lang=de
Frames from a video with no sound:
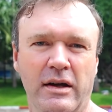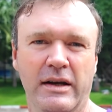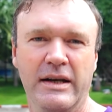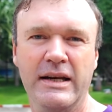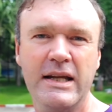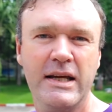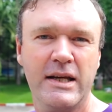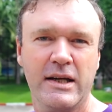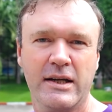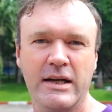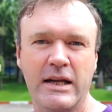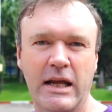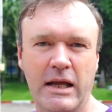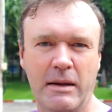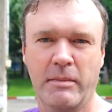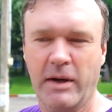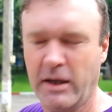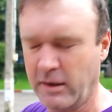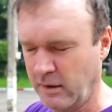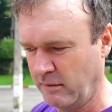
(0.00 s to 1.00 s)
nicht
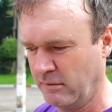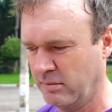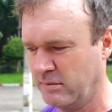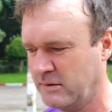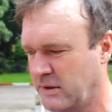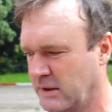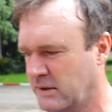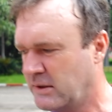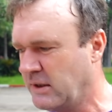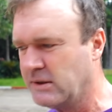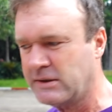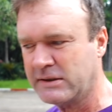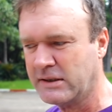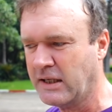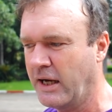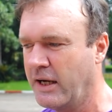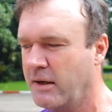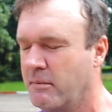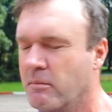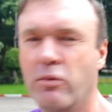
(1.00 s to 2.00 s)
nehmen. Das ist
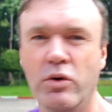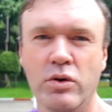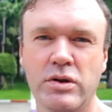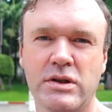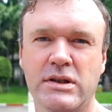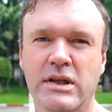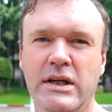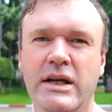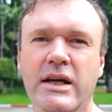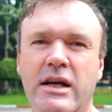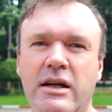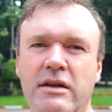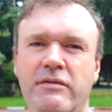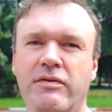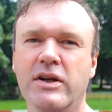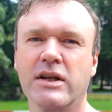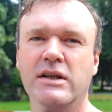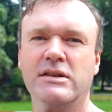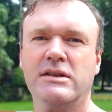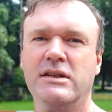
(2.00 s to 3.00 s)
kein Muss
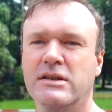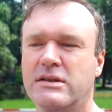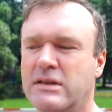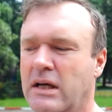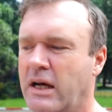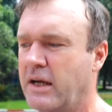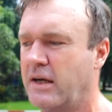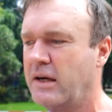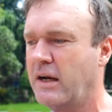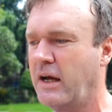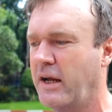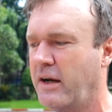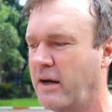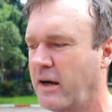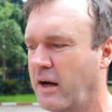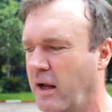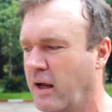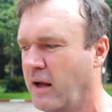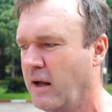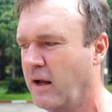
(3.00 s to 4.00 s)
irgendwie, das ist ein,
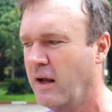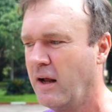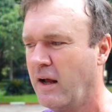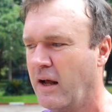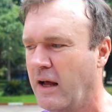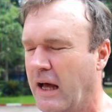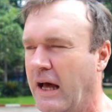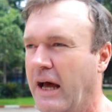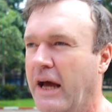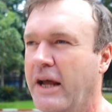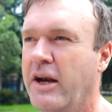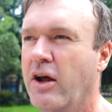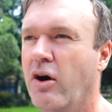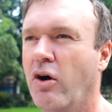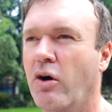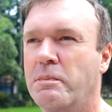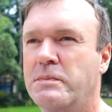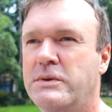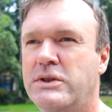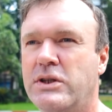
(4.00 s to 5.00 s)
ein, eine
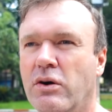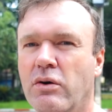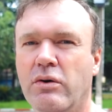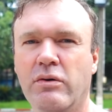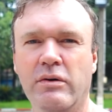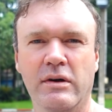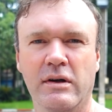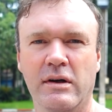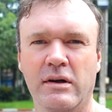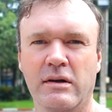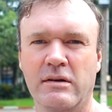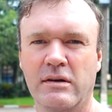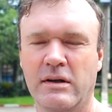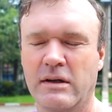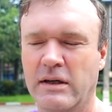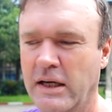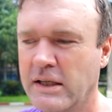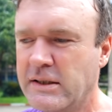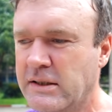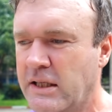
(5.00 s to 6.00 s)
Option.
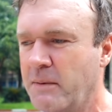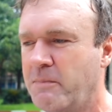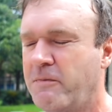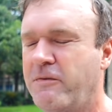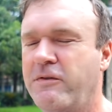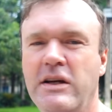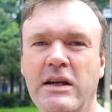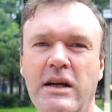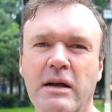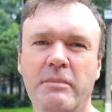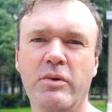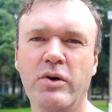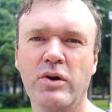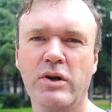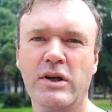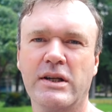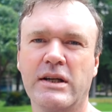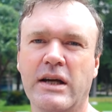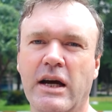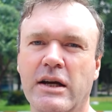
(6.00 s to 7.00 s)
Es gibt viele
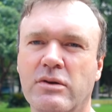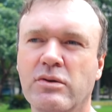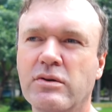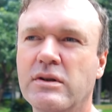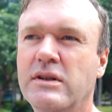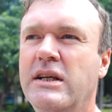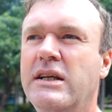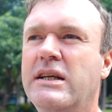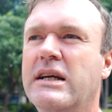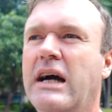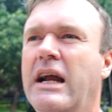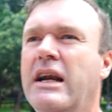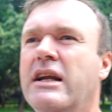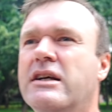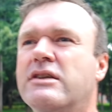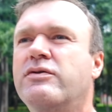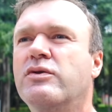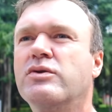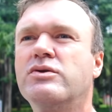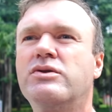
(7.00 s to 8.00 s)
Möglichkeiten und nicht
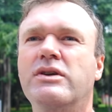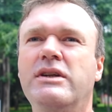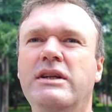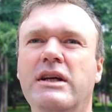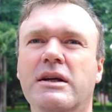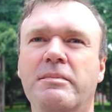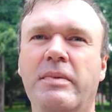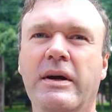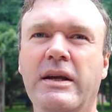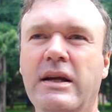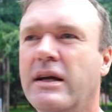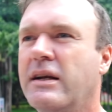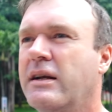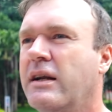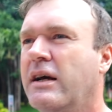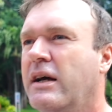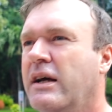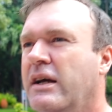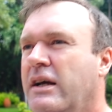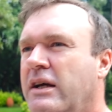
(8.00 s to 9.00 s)
alles funktioniert bei jedem.
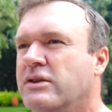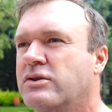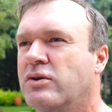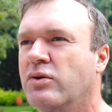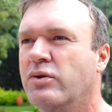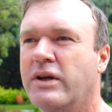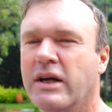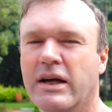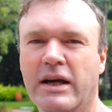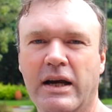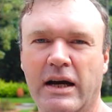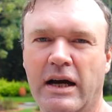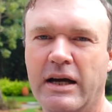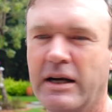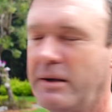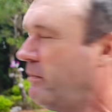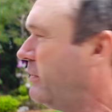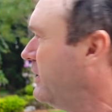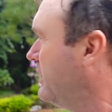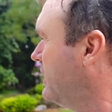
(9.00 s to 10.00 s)
Ich gucke hier
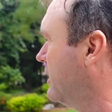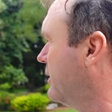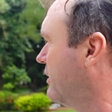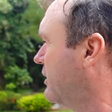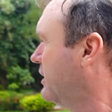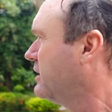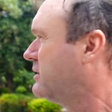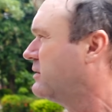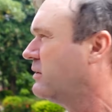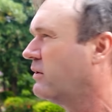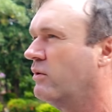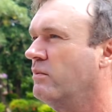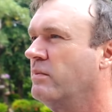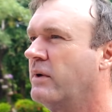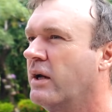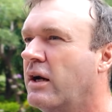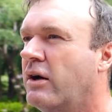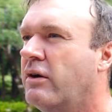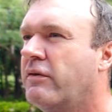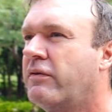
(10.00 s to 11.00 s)
gerade, bin hier noch nicht so
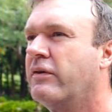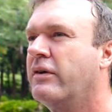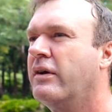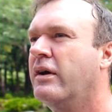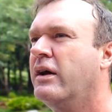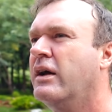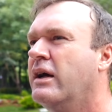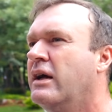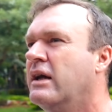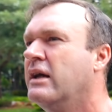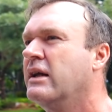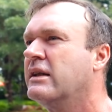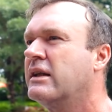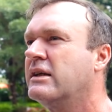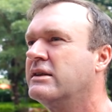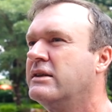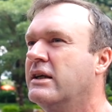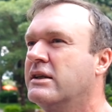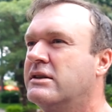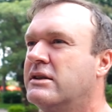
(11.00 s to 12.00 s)
rumgelaufen.
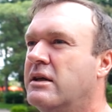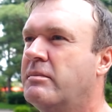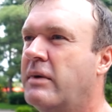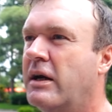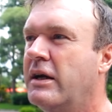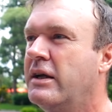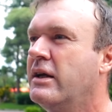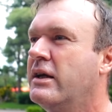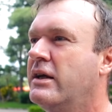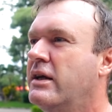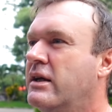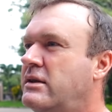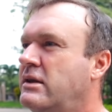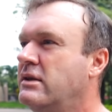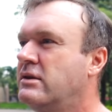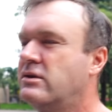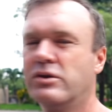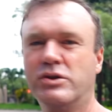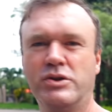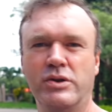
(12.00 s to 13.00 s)
Das erste Mal hier, hier
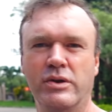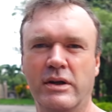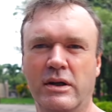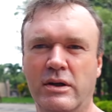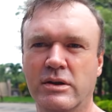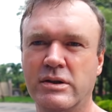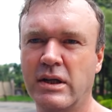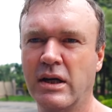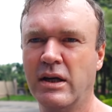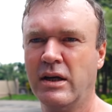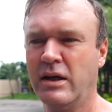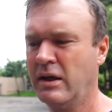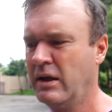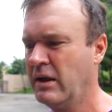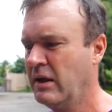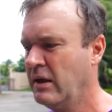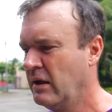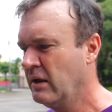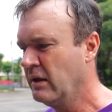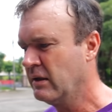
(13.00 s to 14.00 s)
sieht so schön aus.
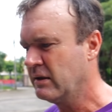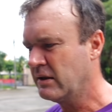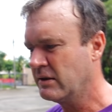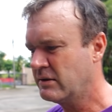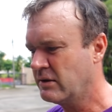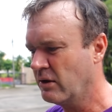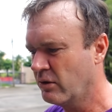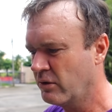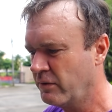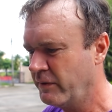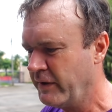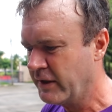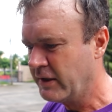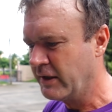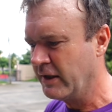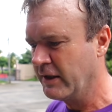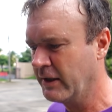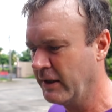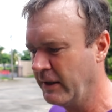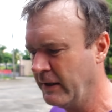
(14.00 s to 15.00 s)
Das ist auch
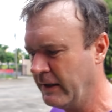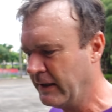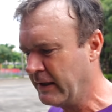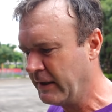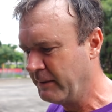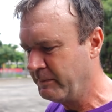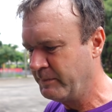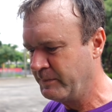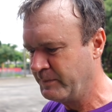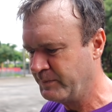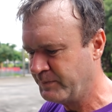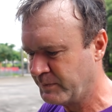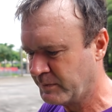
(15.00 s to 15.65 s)
wichtig. Ähm